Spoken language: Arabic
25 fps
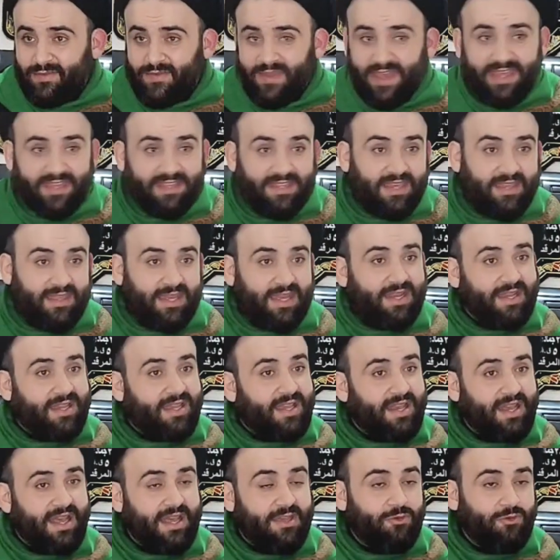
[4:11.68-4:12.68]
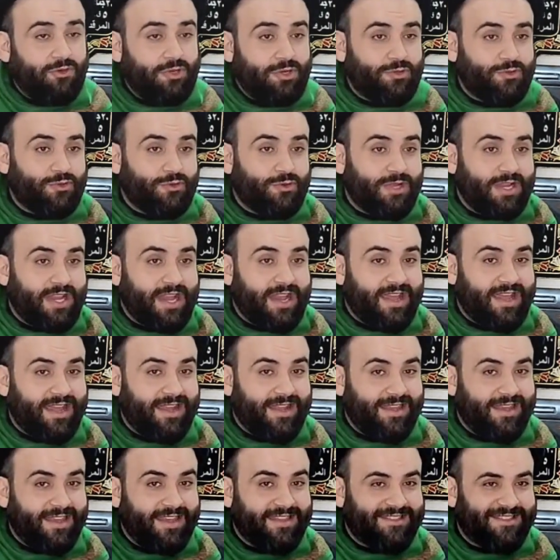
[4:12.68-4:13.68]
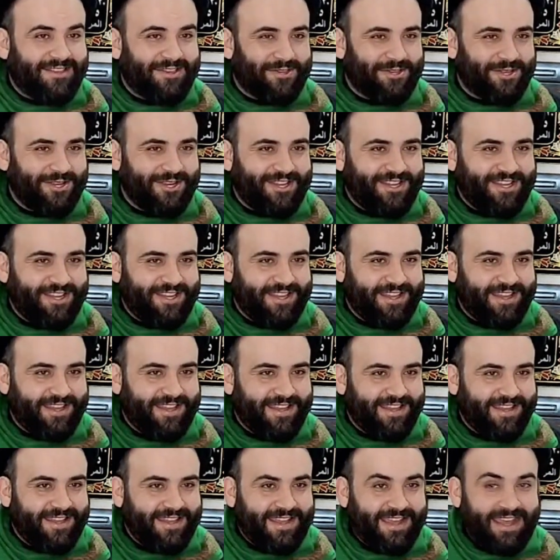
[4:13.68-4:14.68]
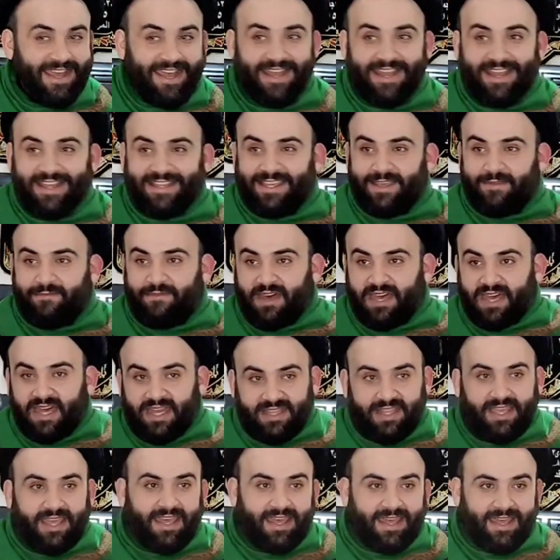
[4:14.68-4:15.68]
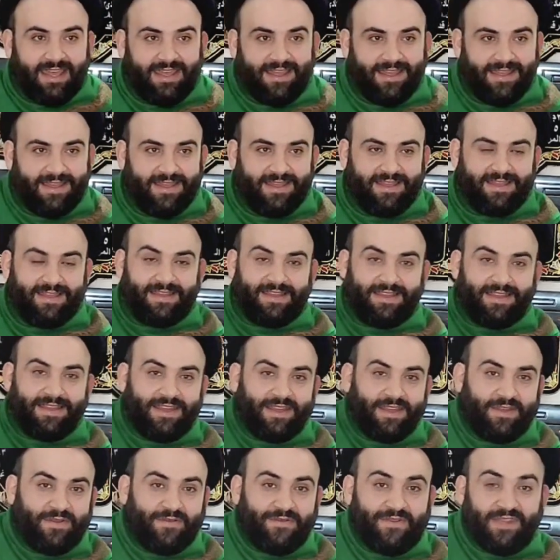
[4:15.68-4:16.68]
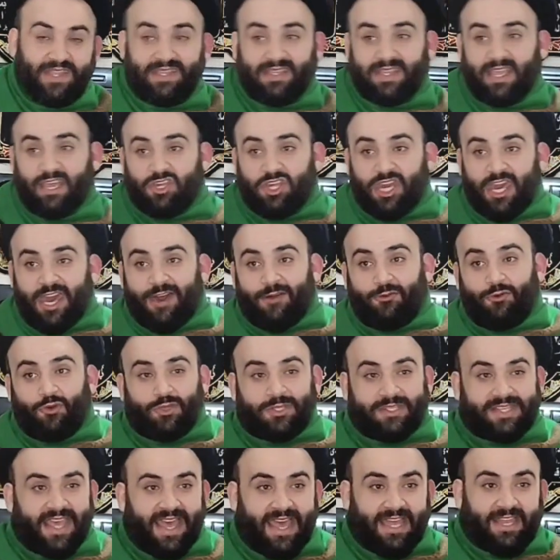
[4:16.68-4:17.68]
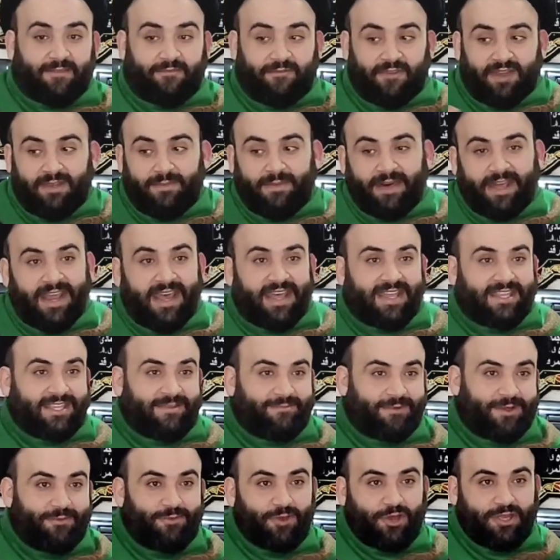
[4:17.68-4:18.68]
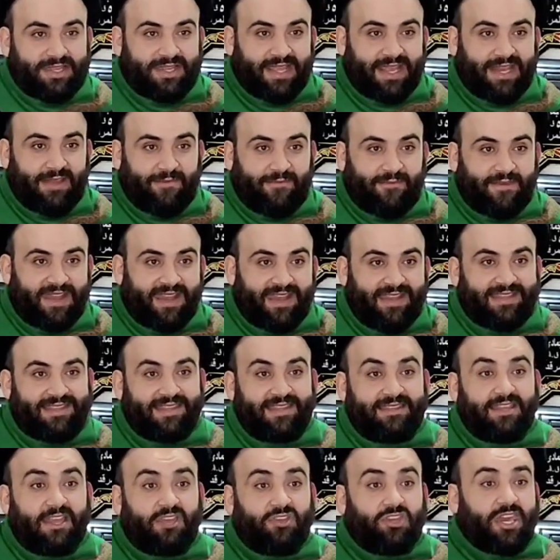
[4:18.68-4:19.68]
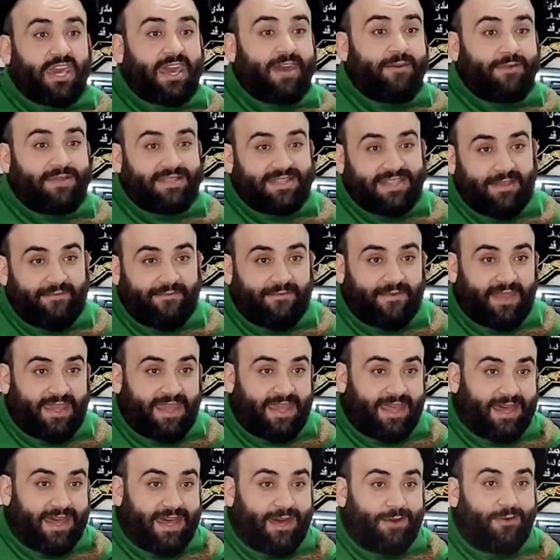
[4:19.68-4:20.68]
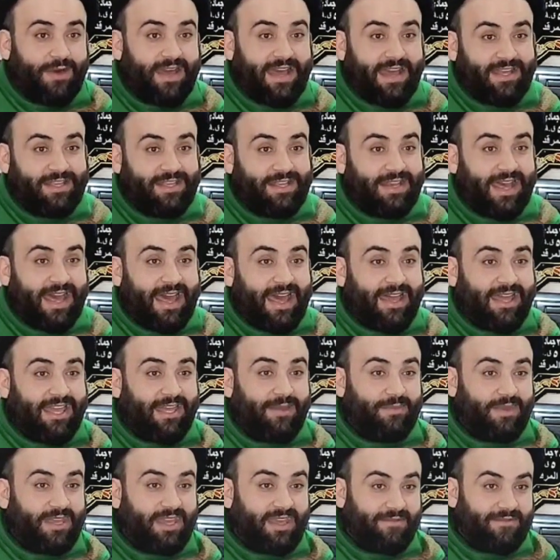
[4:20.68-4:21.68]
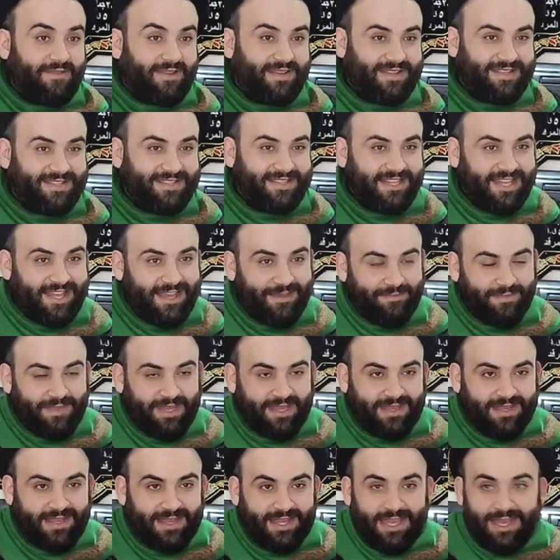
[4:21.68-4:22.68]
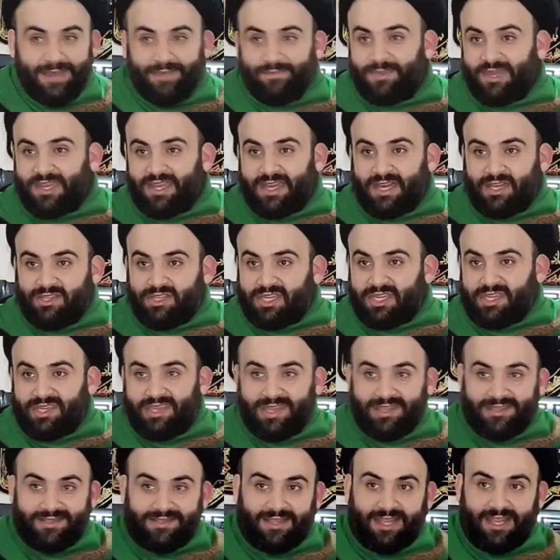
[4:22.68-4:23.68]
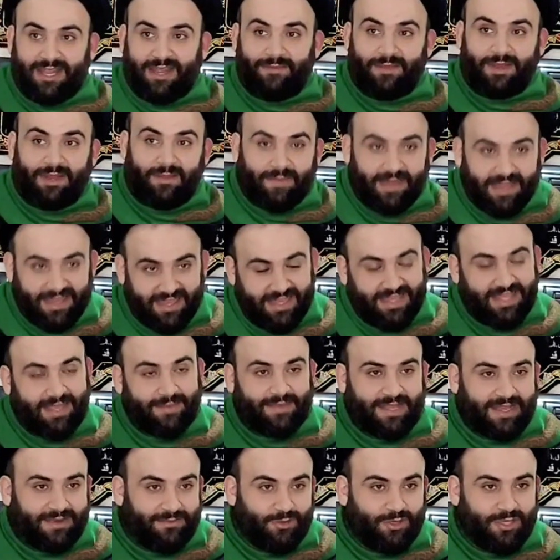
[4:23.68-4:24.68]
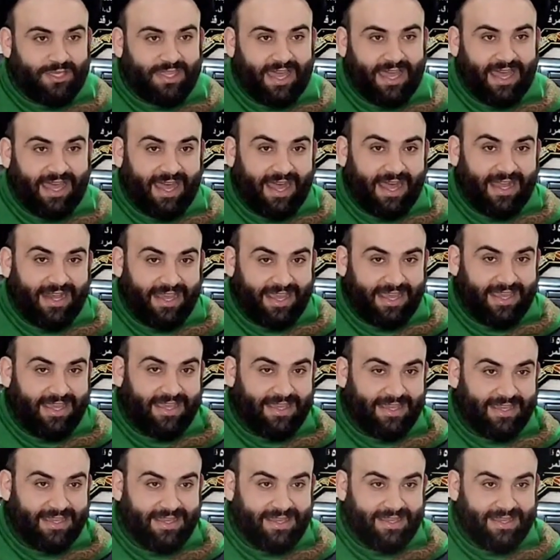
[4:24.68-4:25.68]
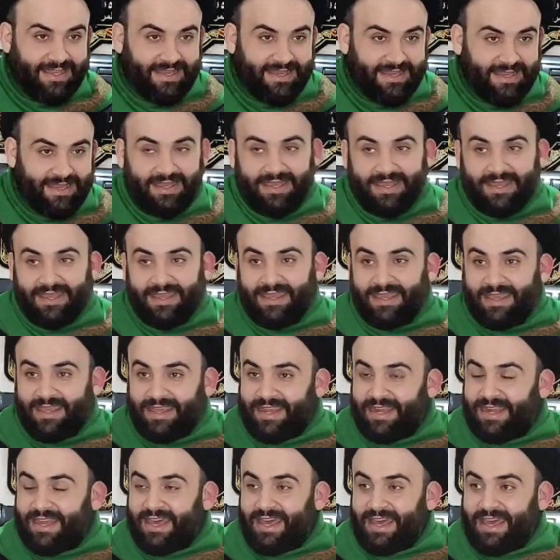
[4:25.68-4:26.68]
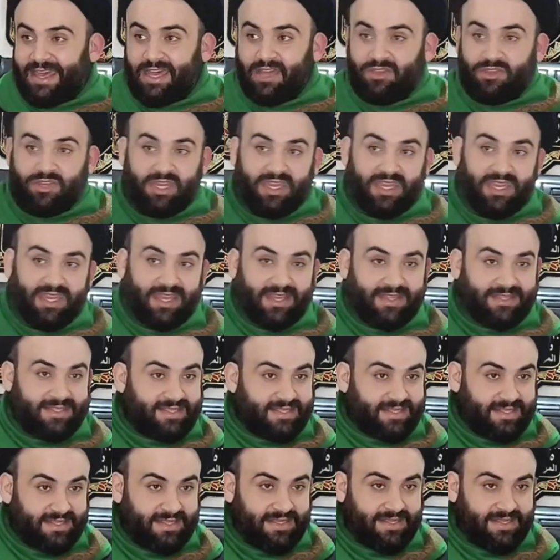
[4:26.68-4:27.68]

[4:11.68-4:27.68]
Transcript: فإن ذلك لا يعيده إلى الأهلية التشريعية التي فقدها في التجاوزات في المراتب المختلفة التي تجاوز فيها قواعد الحاكمية في الإسلام من قضية طلب البينة من المدعى عليه إلى قضية